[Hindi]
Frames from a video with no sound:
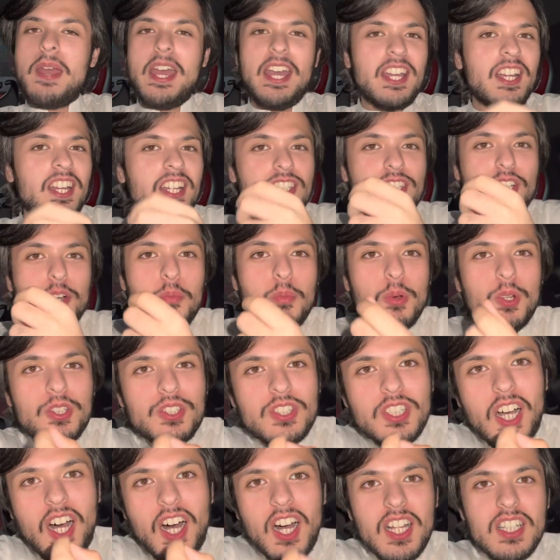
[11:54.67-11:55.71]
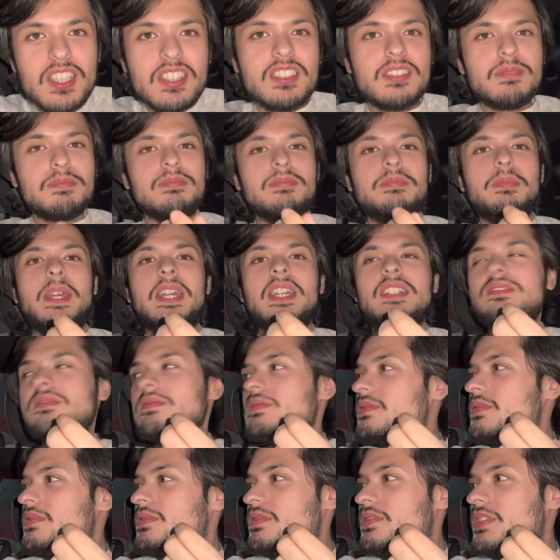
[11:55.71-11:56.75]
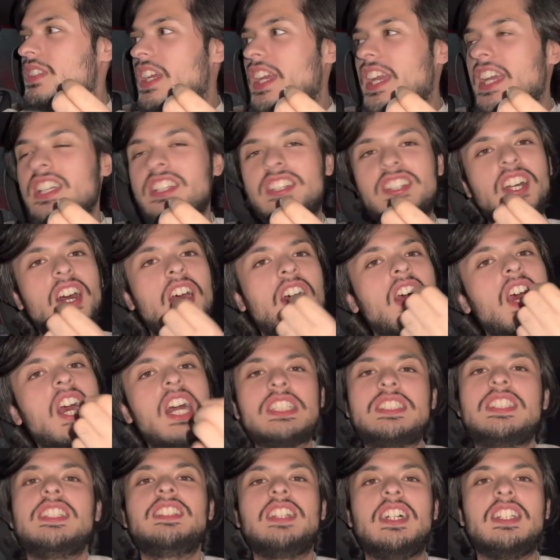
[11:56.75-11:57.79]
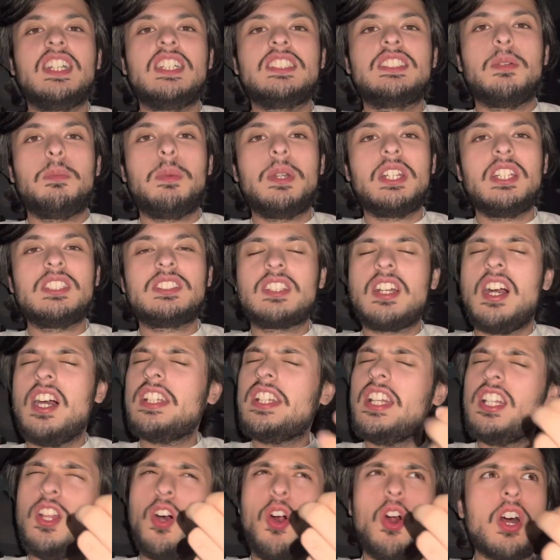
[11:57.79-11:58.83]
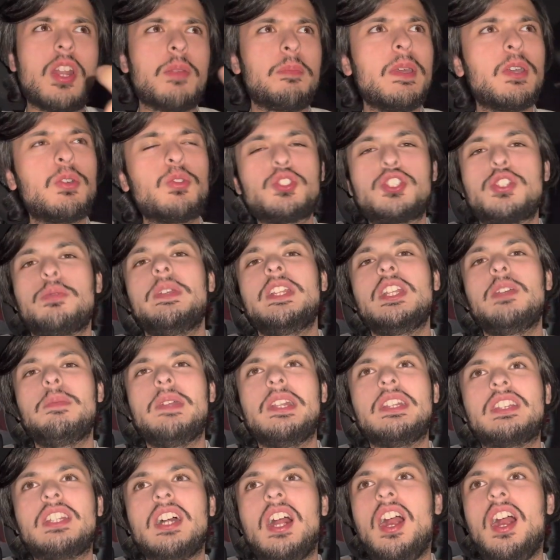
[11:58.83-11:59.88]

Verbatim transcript: मैं गया तो मुल्तान में इंतहा से ज़्यादा ज़बरदस्त खाने लाहौर में कुछ भी नहीं मिलता